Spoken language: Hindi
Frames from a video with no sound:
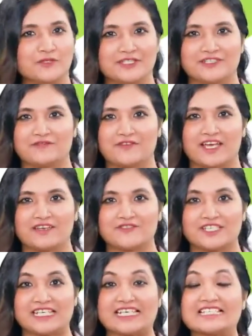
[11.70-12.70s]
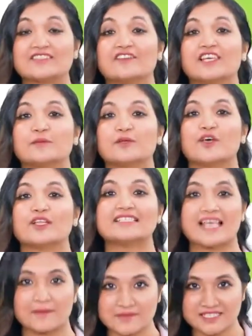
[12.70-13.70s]
चाहते हैं चाहे अपने फ्रेंड को दिवाना
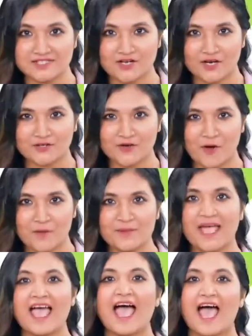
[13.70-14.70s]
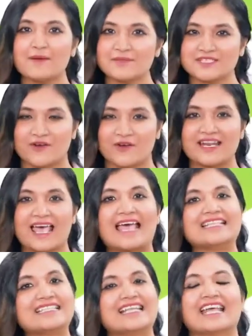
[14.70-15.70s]
चाहते हैं तो ये वीडियो पूरा देख लीजिएगा
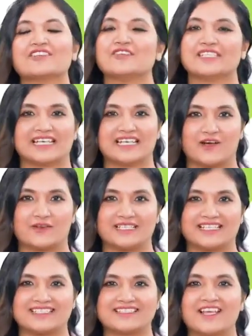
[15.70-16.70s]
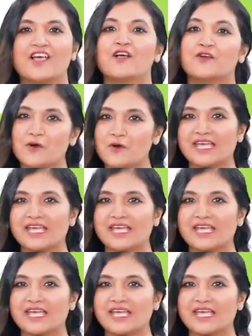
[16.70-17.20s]
क्योंकि इस वीडियो में मैं आप लोगों को पूरा